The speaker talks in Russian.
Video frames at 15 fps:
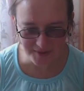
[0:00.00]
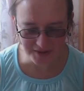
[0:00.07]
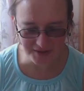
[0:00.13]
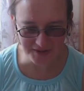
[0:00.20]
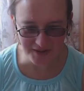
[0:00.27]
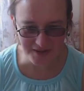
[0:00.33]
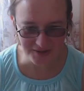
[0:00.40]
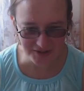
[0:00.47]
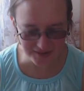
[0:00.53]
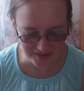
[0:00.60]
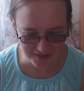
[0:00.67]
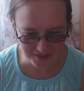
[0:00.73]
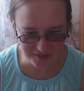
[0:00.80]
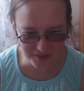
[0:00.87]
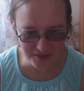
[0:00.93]
оказалось, это
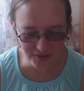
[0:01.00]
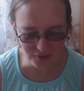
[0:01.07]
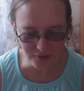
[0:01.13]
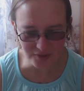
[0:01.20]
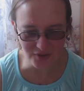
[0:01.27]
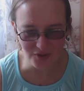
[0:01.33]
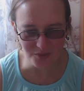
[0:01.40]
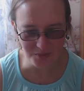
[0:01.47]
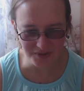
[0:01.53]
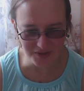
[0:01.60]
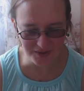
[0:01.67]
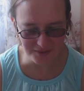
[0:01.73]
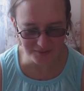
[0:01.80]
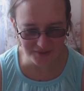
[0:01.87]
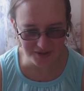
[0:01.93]
не, не только у
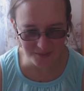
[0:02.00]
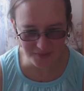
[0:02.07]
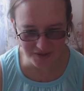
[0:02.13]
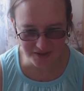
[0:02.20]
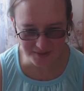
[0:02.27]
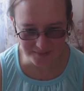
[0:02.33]
меня, видимо, или